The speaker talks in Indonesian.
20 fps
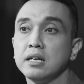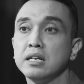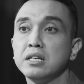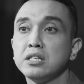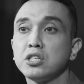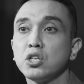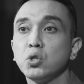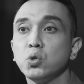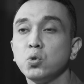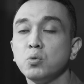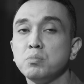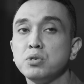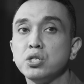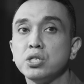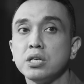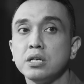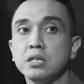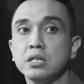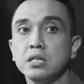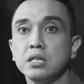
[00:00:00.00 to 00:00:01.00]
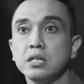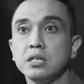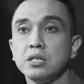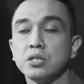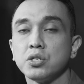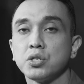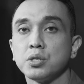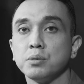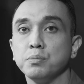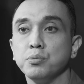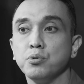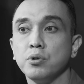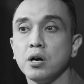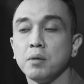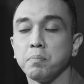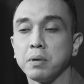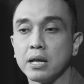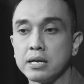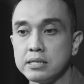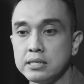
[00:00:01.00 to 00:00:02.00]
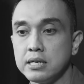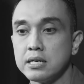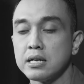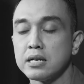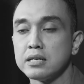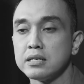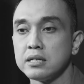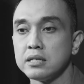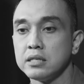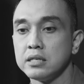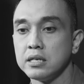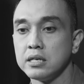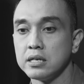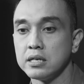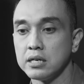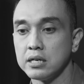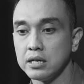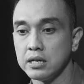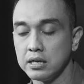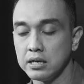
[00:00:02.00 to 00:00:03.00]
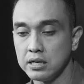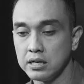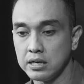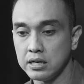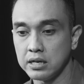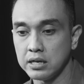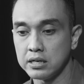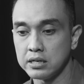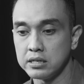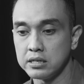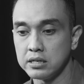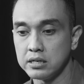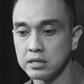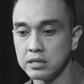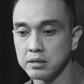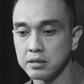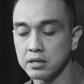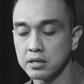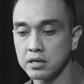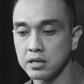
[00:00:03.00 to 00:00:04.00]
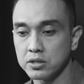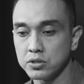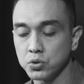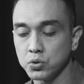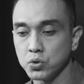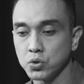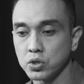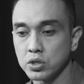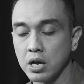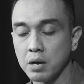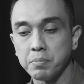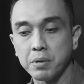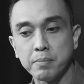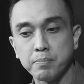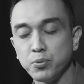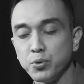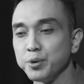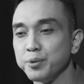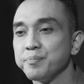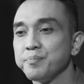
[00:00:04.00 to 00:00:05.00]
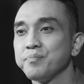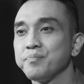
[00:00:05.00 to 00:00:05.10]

Ini tentu menjadi sebuah pelajaran ketika ada kasus apapun.